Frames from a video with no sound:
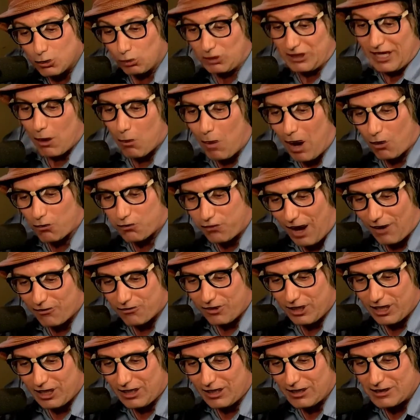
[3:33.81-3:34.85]
não tem um
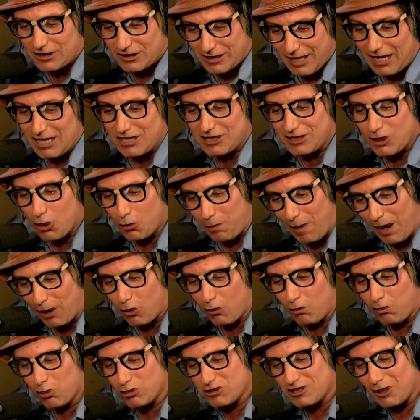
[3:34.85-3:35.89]
Alphaville? Tem. Se eu
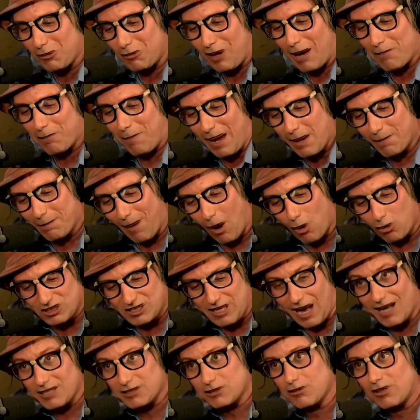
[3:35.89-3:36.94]
pego o busão lá para ir para
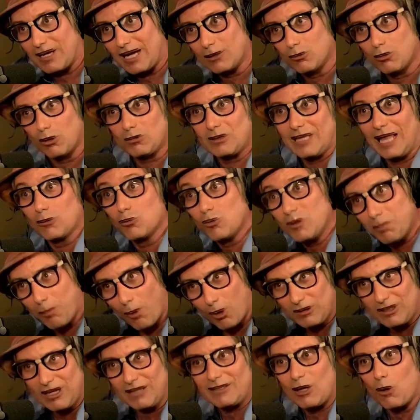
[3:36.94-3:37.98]
Osasco, que é do outro lado, o
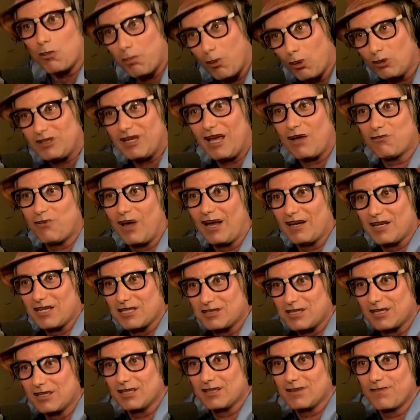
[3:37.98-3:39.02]
importante é o ponto de
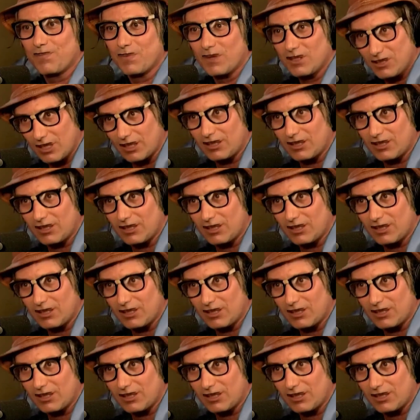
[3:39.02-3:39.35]
referência. Perfeito.